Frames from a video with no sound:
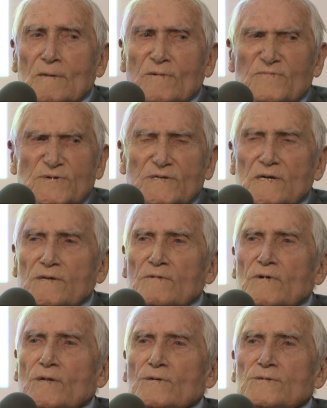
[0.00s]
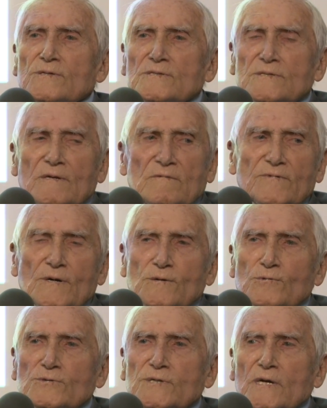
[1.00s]
Wyskakiwało się z
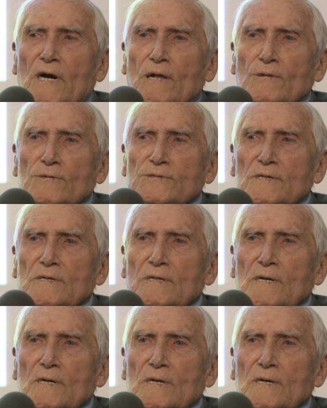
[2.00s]
tramwaju, uciekało się.